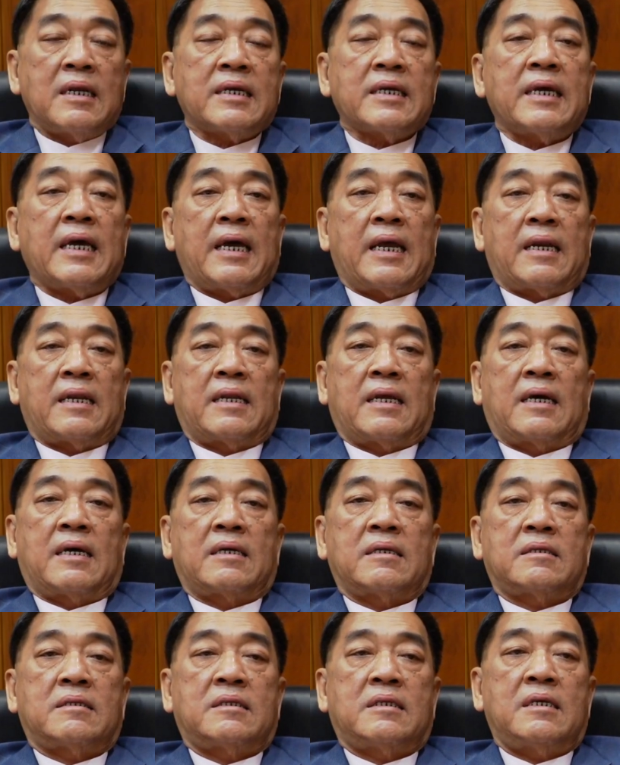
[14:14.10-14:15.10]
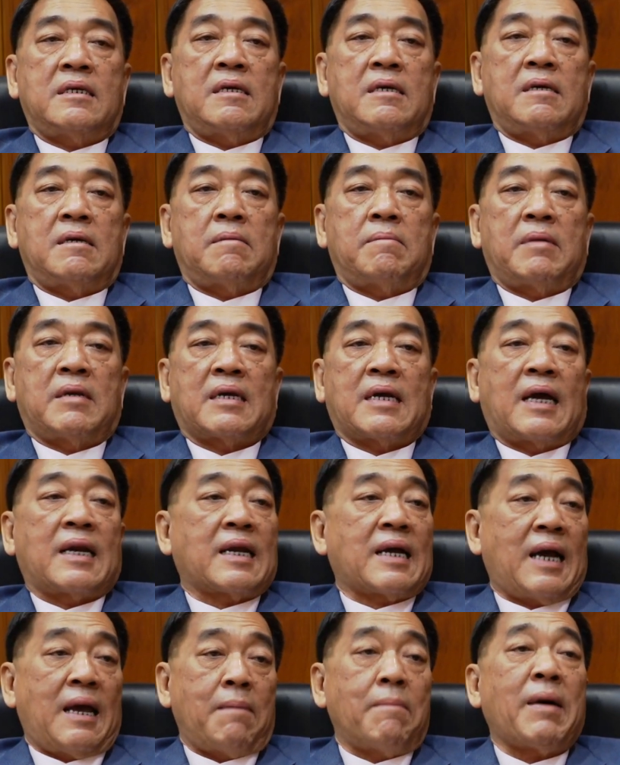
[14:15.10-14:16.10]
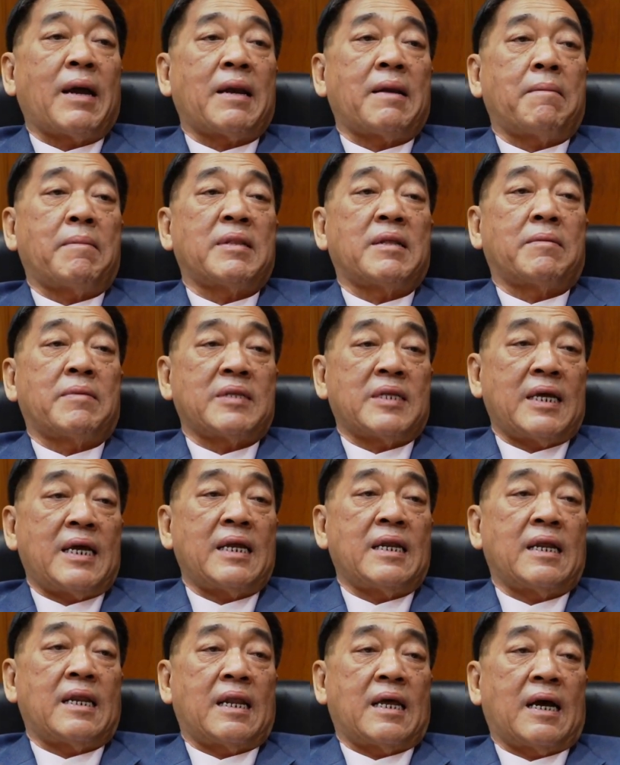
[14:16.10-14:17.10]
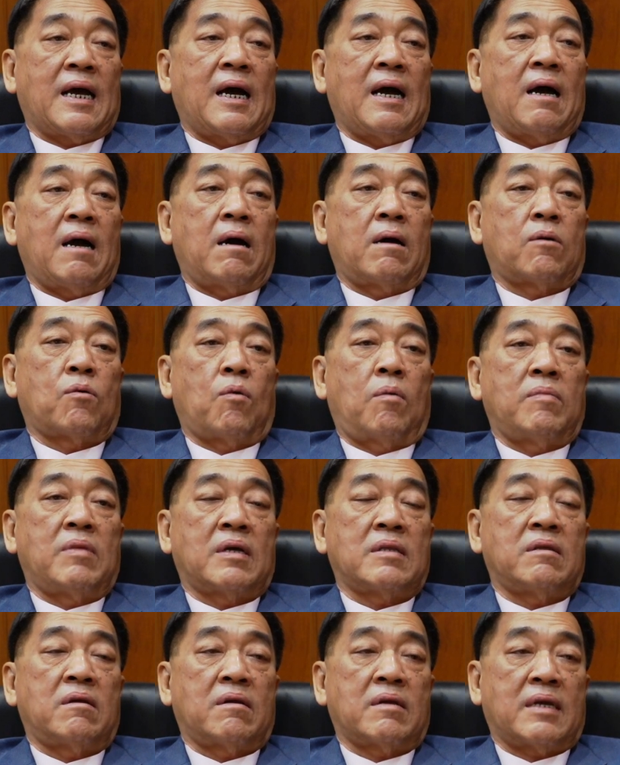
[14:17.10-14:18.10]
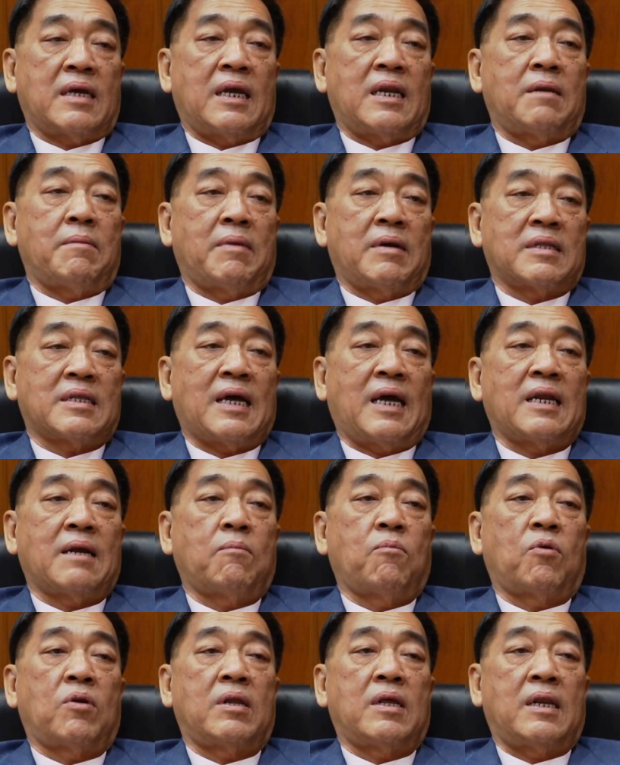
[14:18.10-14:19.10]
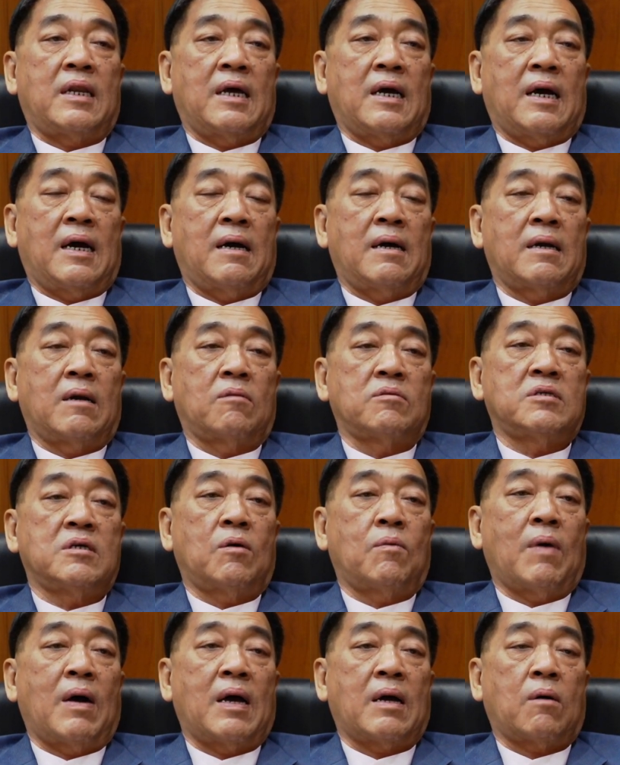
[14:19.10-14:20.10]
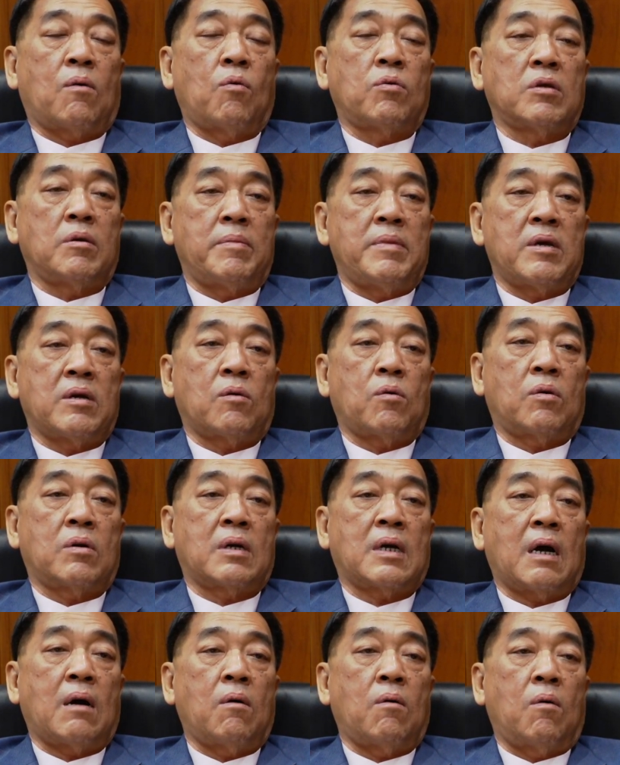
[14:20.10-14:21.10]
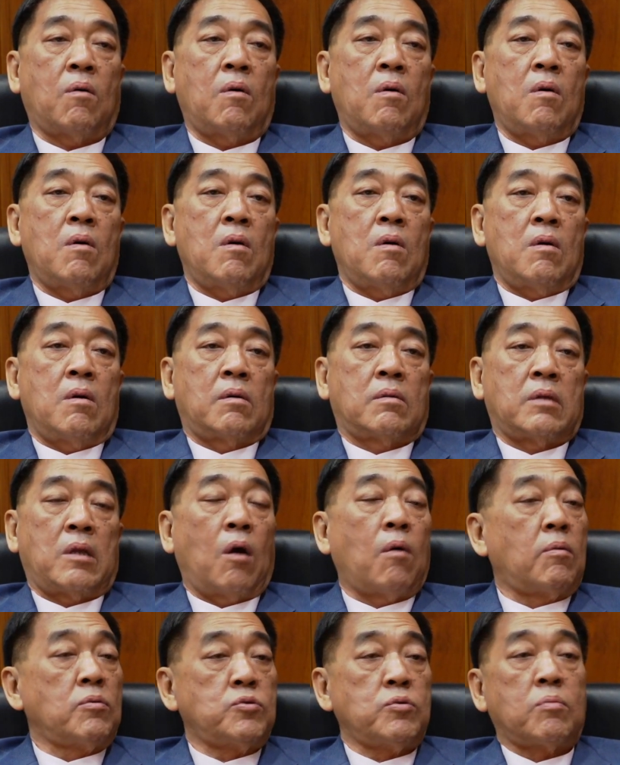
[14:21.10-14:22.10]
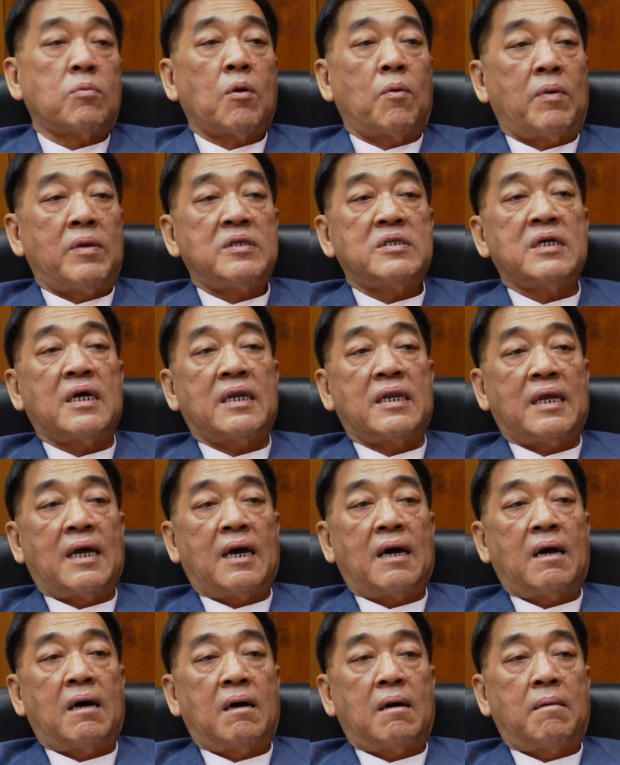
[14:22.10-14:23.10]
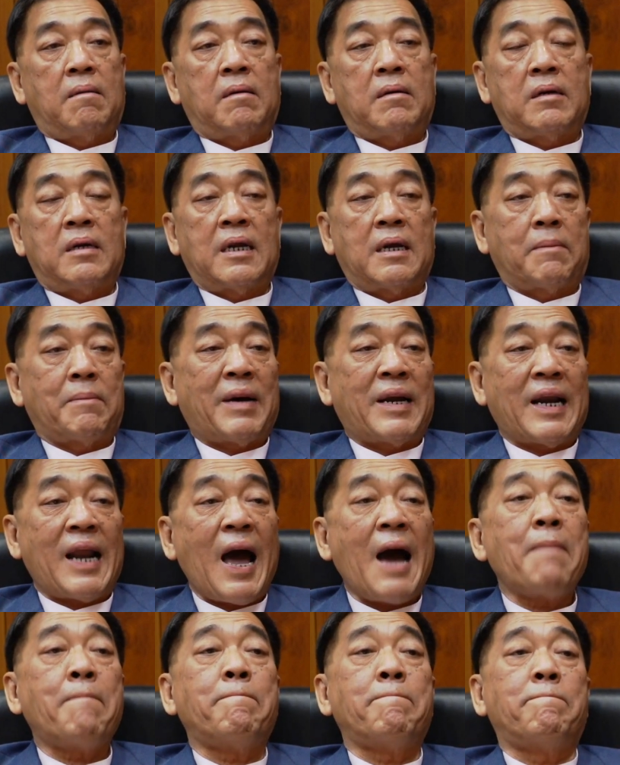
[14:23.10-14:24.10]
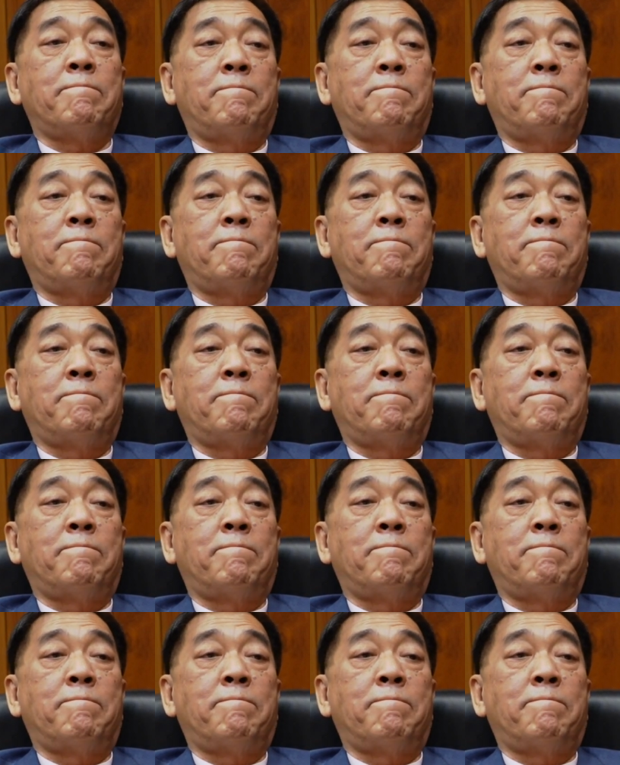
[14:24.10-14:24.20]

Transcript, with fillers: ลิเกตเนี่ยที่เป็นการขายบัตรไปต่างประเทศนะฮะรวมทั้งดิลิเกตในเมืองไทยทั้งหมดเนี่ยนะฮะเราเชื่อว่าคงจะมีคนเข้าในห้องประชุมคอนเวนชั่นเนี่ยหนึ่งพันอัพ